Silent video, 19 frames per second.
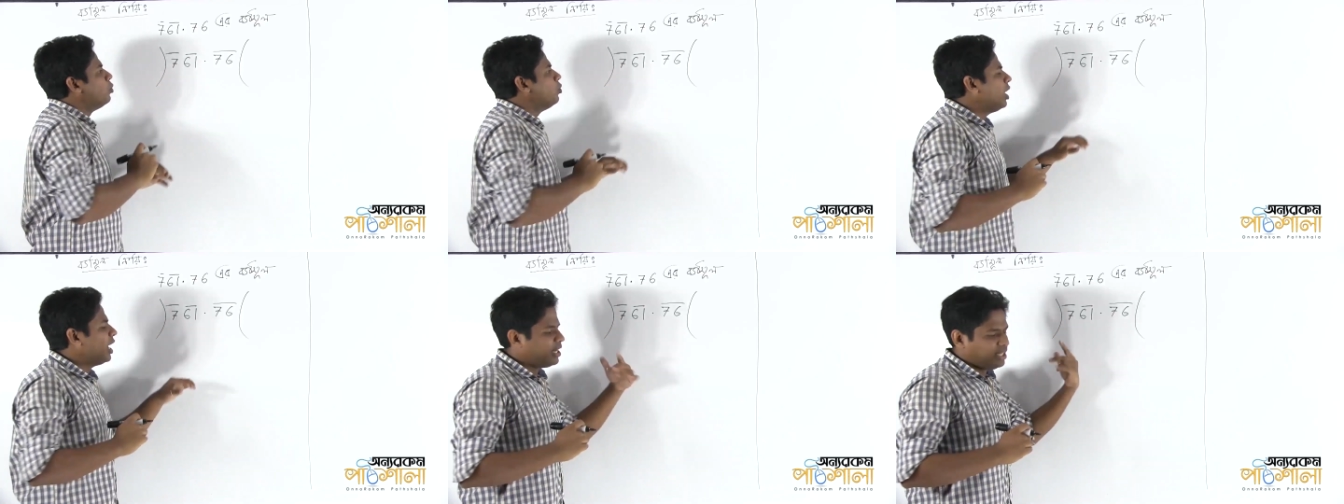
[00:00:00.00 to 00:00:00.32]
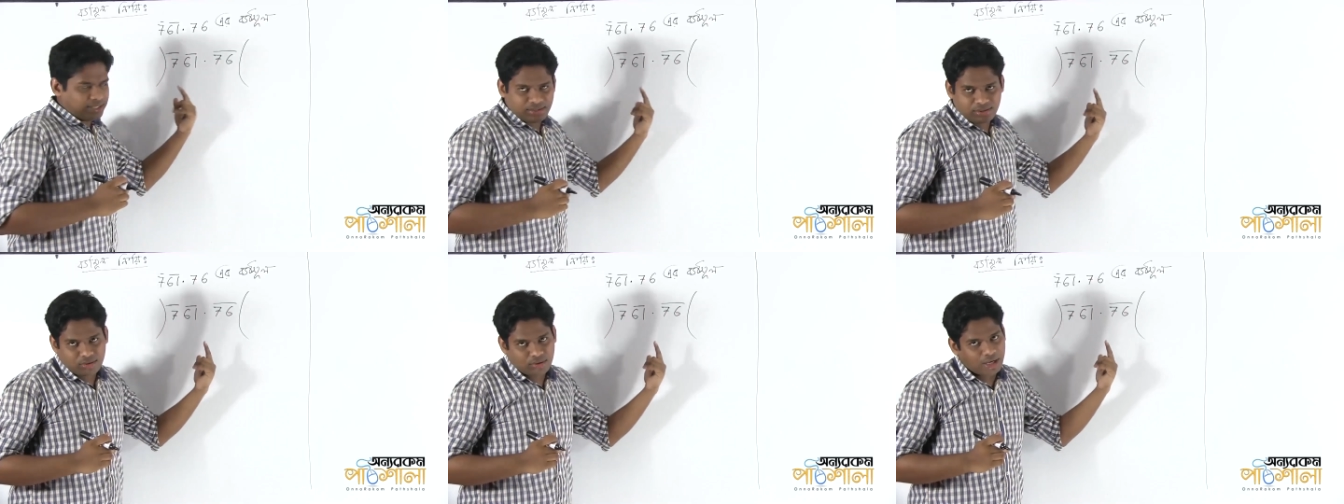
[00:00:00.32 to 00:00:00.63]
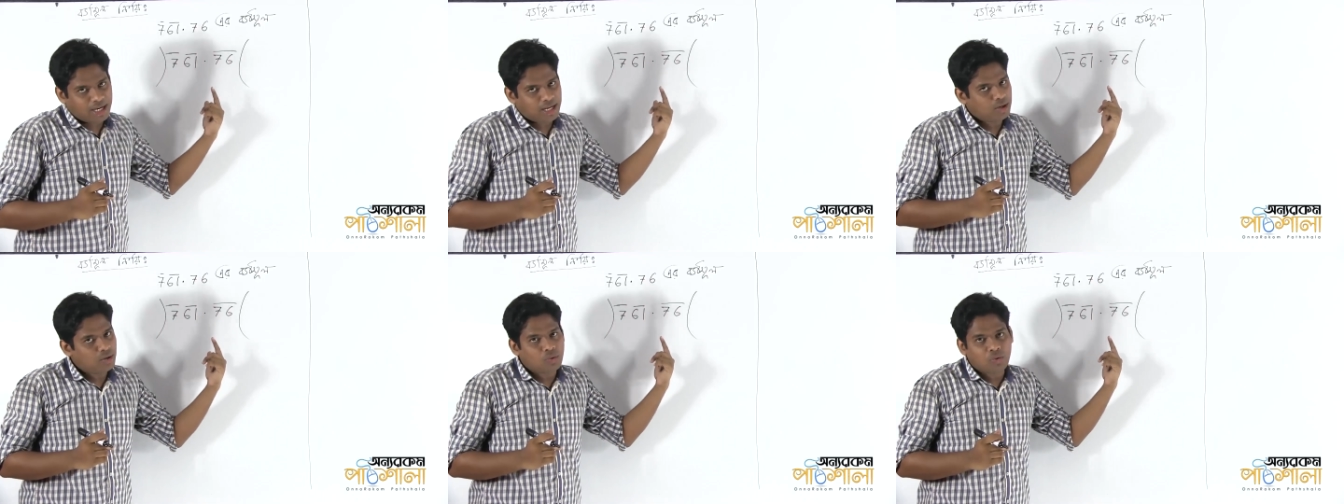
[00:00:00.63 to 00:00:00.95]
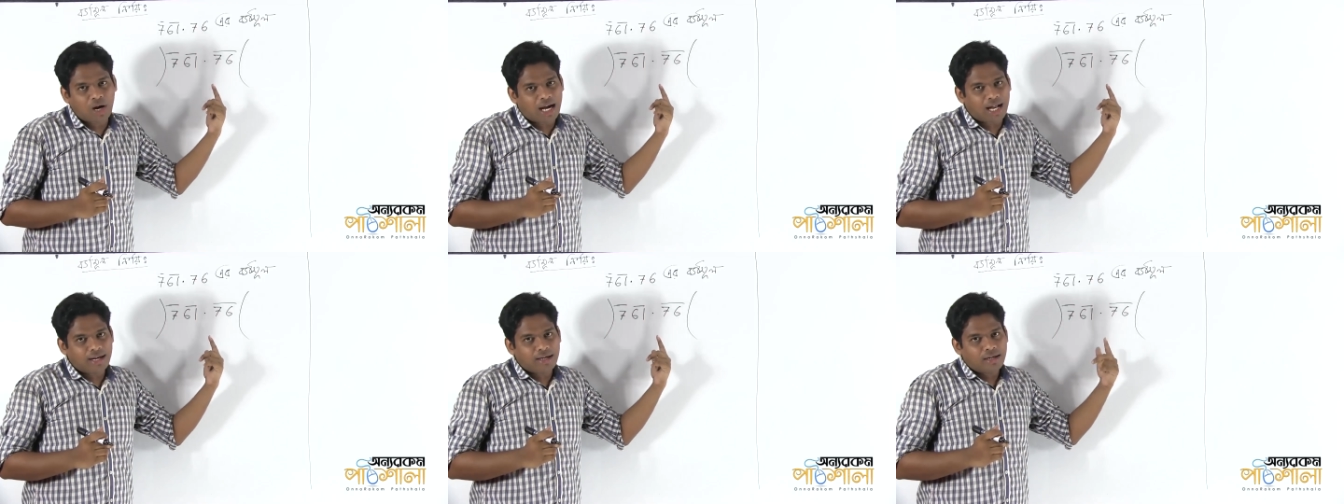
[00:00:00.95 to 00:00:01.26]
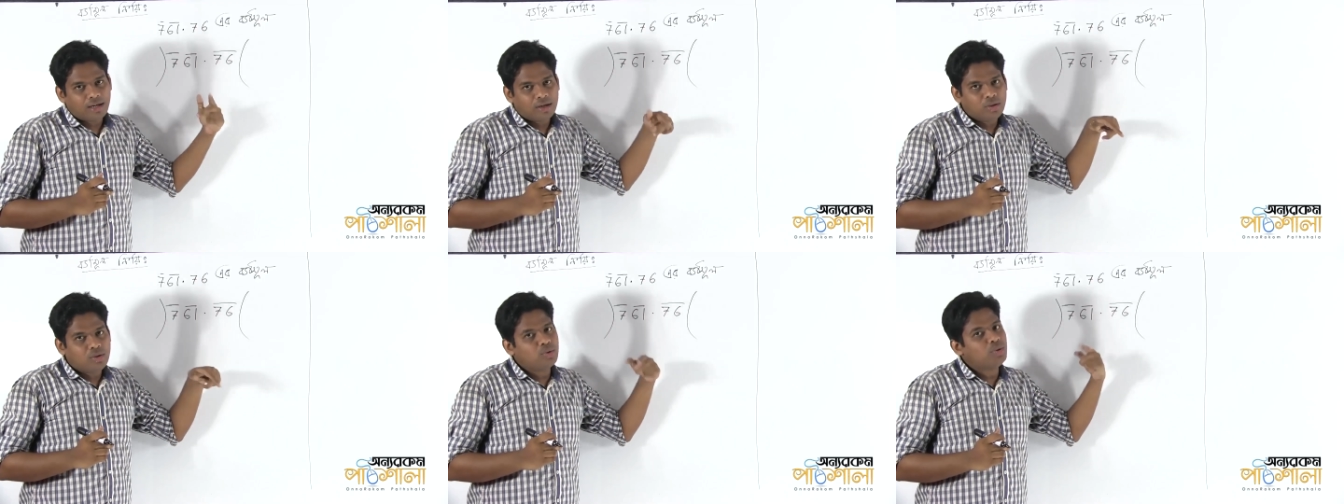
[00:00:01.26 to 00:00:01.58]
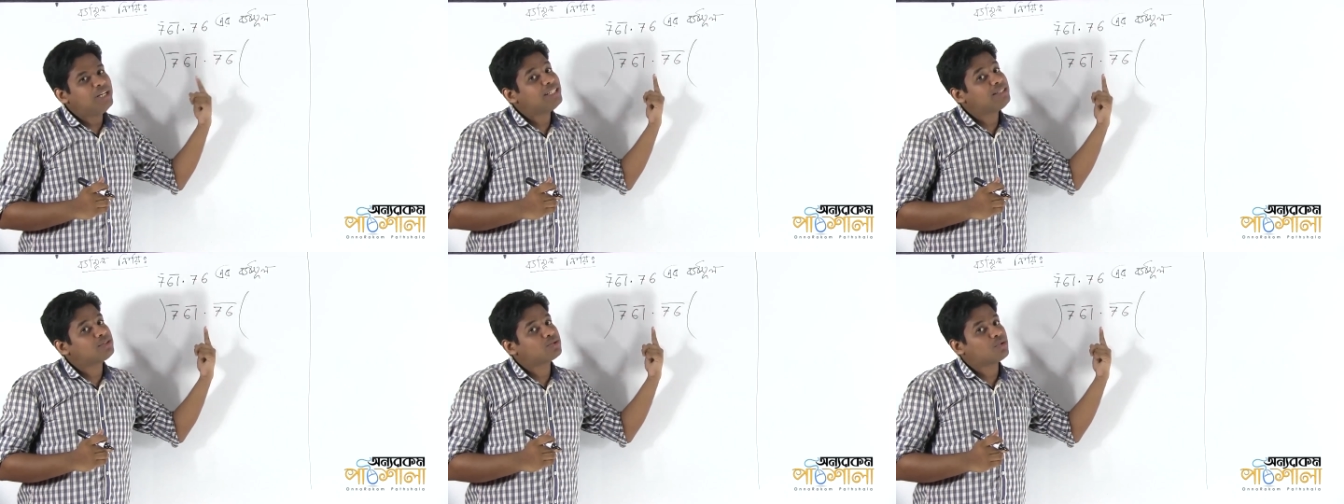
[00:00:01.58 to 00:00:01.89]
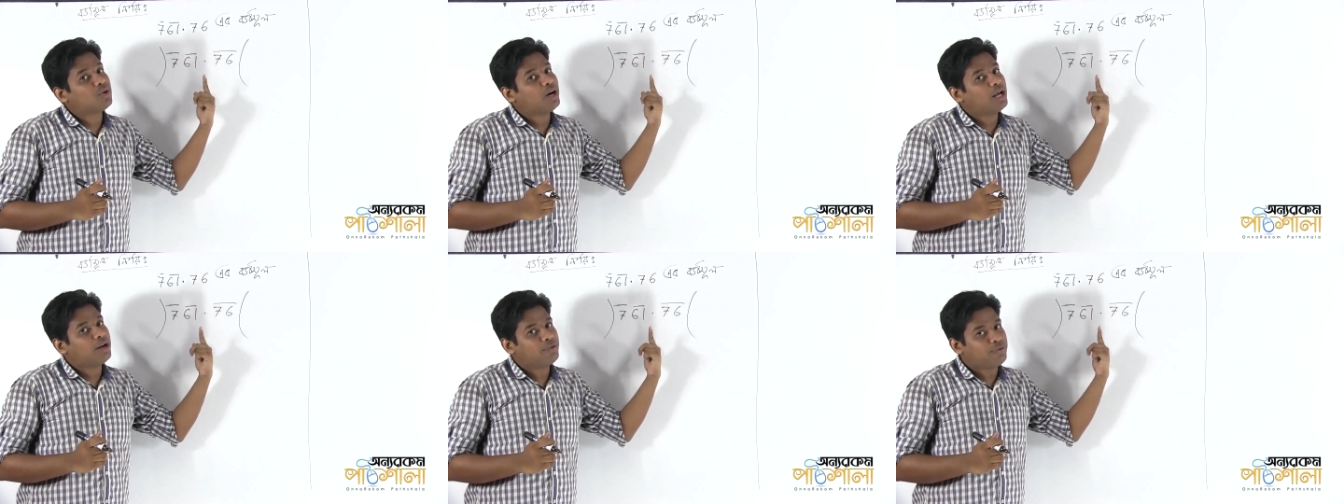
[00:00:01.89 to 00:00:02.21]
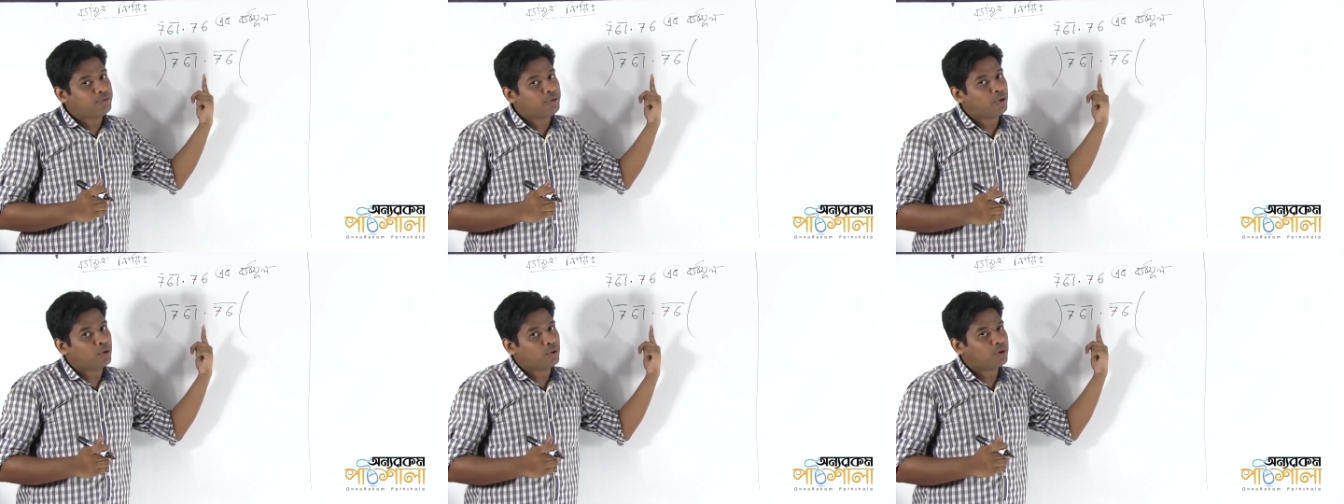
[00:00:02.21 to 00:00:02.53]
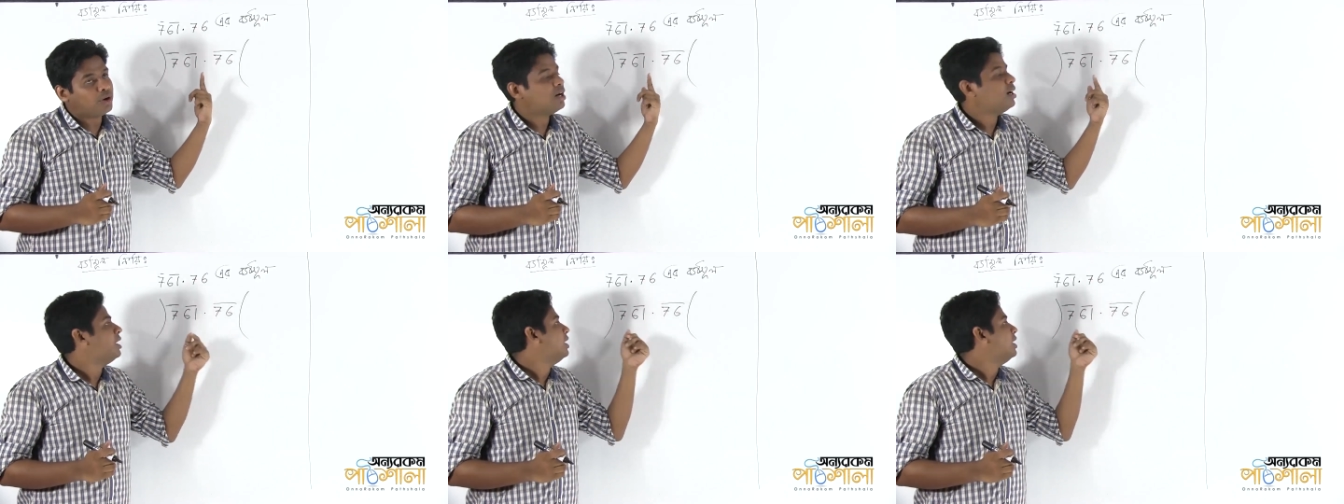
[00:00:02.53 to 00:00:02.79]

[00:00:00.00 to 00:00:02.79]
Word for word: ওয়ান স্কোয়ার ওয়ান টু স্কোয়ার ফোর